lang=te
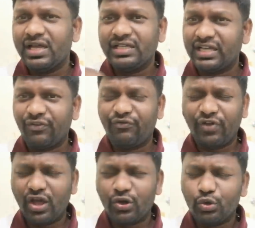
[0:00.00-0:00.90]
చాలా
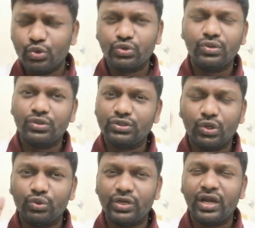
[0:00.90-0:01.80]
ఫేక్ న్యూస్లు
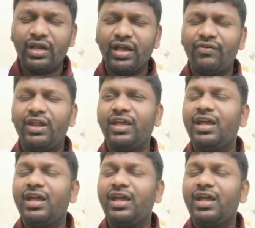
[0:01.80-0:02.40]
జరుగుతున్నాయండి ఏమండి